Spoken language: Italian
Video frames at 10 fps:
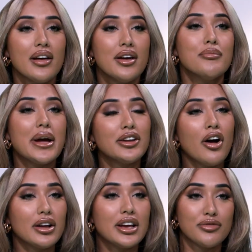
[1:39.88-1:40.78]
Io
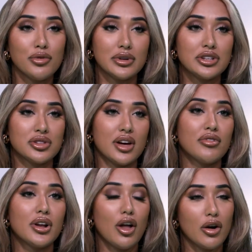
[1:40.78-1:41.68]
e Holly ci
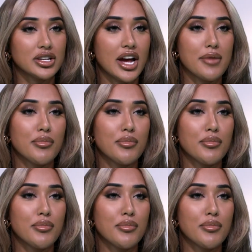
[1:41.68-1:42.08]
conosciamo da tempo.